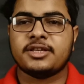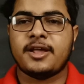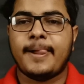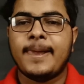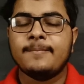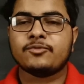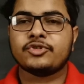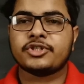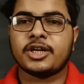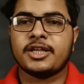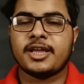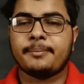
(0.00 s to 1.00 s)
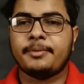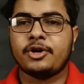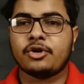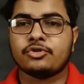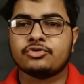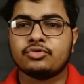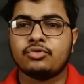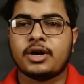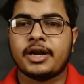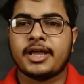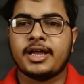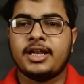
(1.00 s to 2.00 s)
कीजिए तो चलिए वीडियो को शुरू
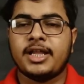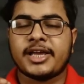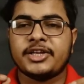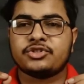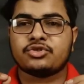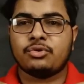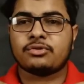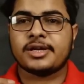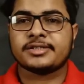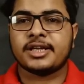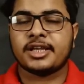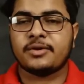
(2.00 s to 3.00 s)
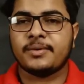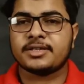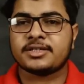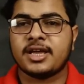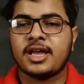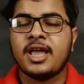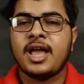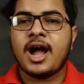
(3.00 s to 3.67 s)
करेंगे लेकिन छोटा सा रिक्वेस्ट है